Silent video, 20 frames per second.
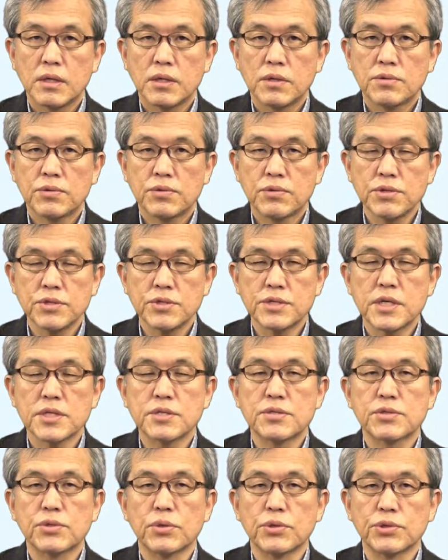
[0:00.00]
副施
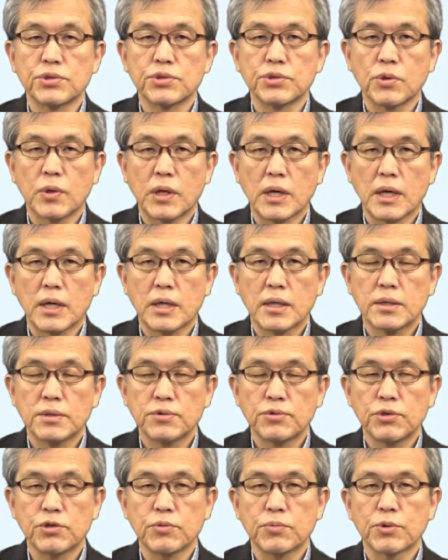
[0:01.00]
設というのは
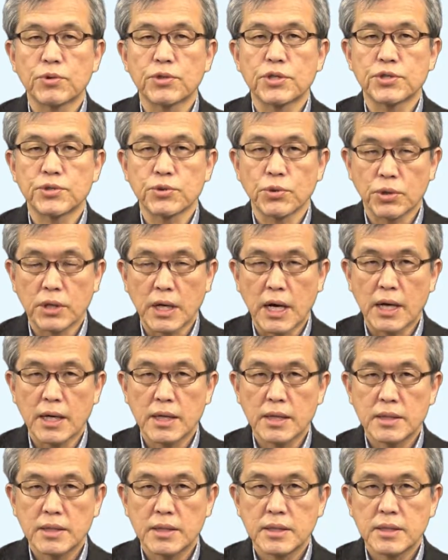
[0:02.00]
どういうものでしょうか
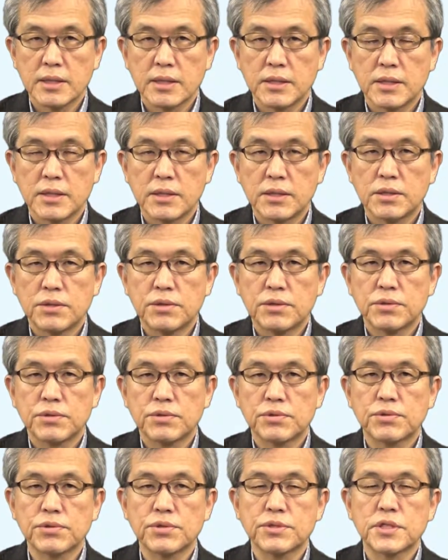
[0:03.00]

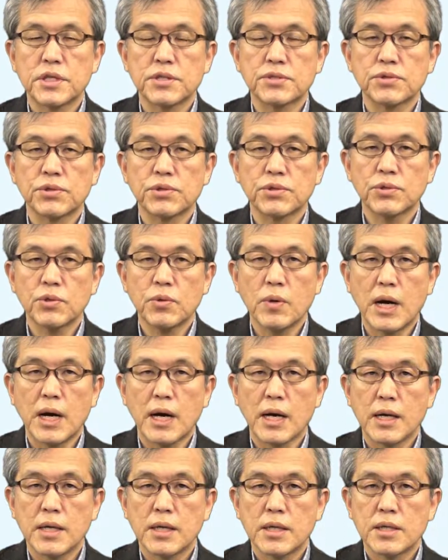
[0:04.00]
副施設というの
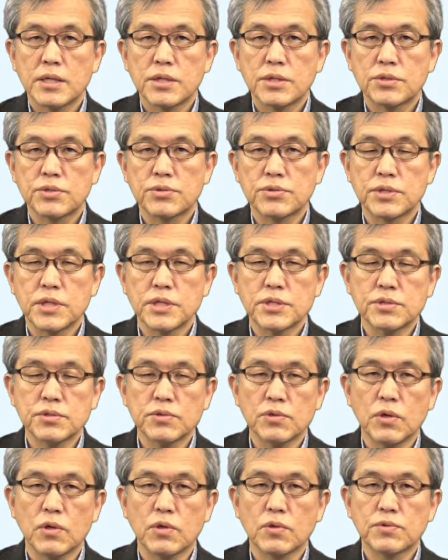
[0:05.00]
は主説
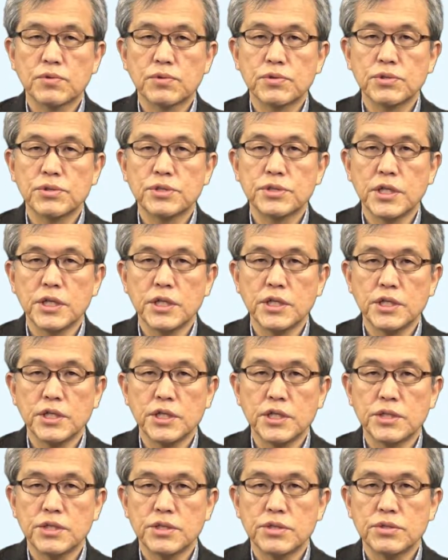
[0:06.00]
を副詞的
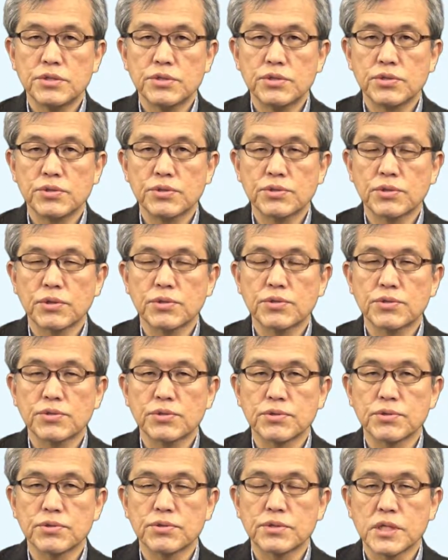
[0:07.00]
に就職す
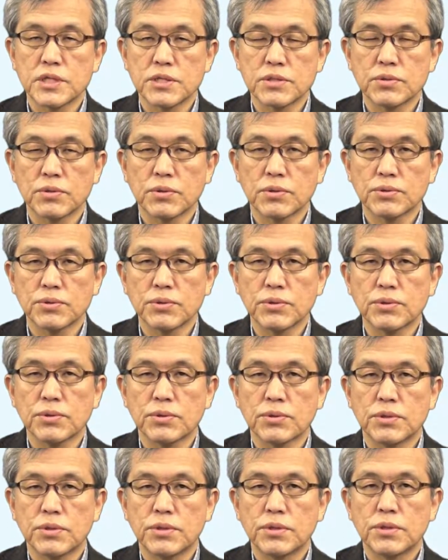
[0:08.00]
る説のこと
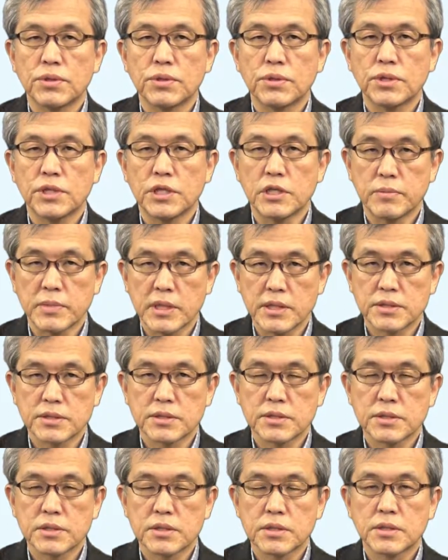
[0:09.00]
を言います。